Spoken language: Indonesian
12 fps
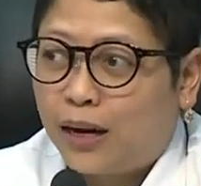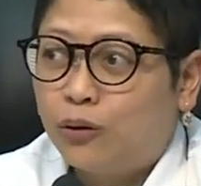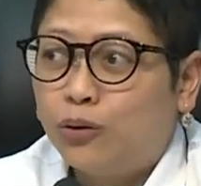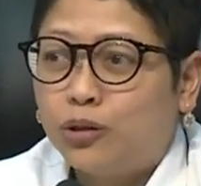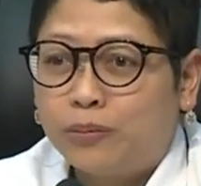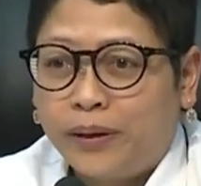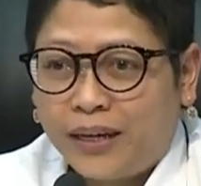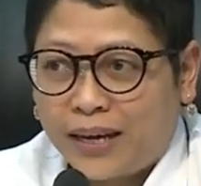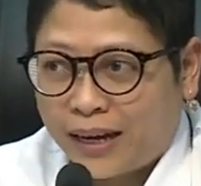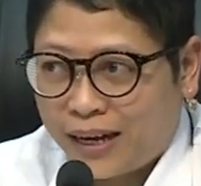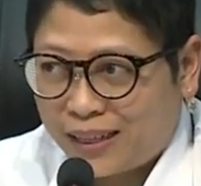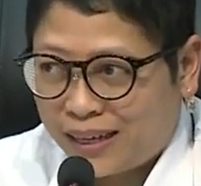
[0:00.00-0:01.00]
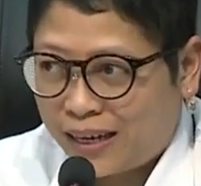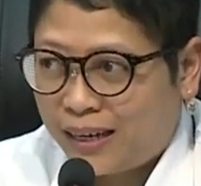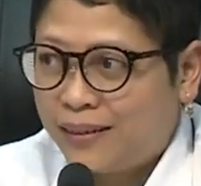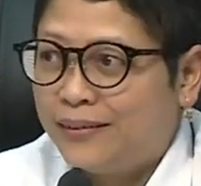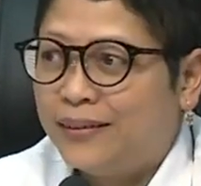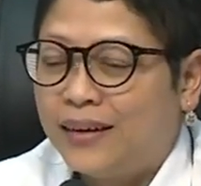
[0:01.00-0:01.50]
Nawawi
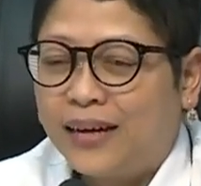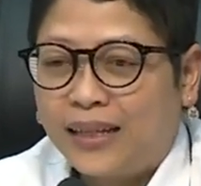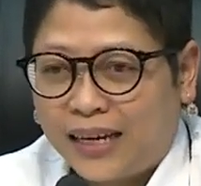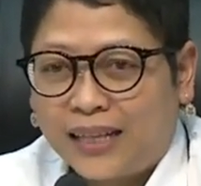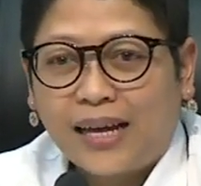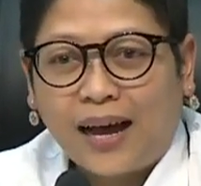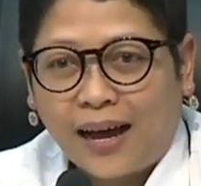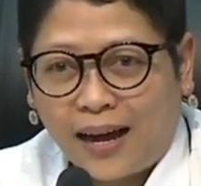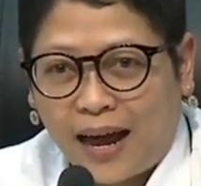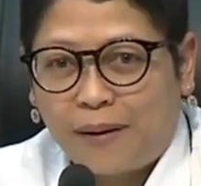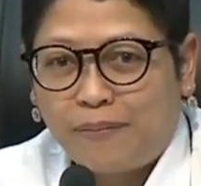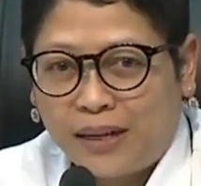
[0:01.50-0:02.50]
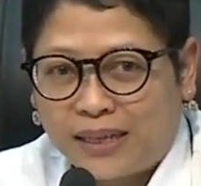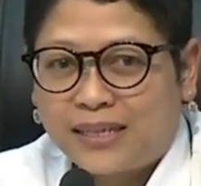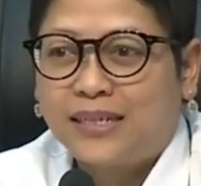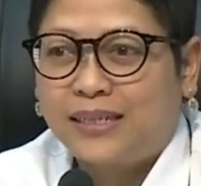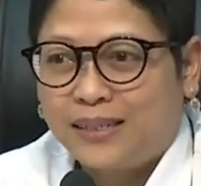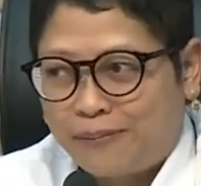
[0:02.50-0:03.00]
menegaskan standar itu harus
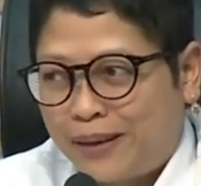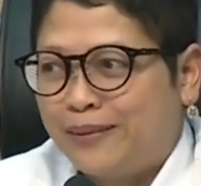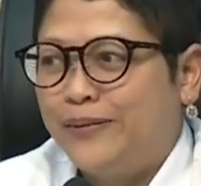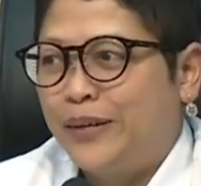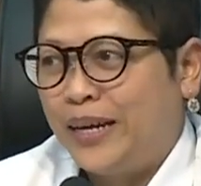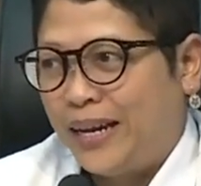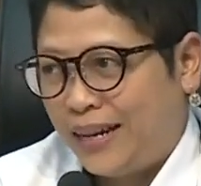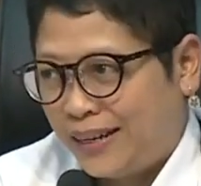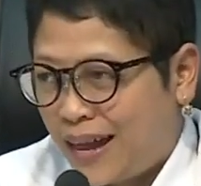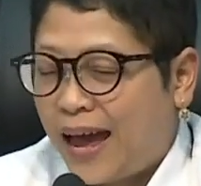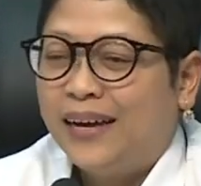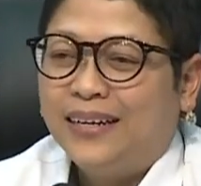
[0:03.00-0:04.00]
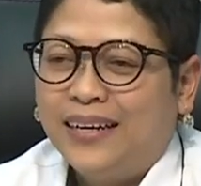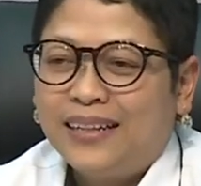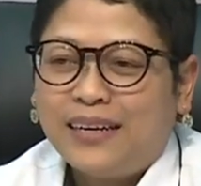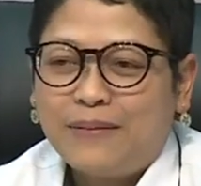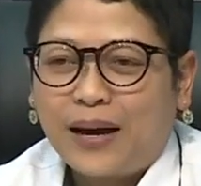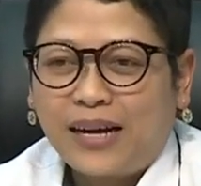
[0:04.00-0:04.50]
diterapkan secara konsisten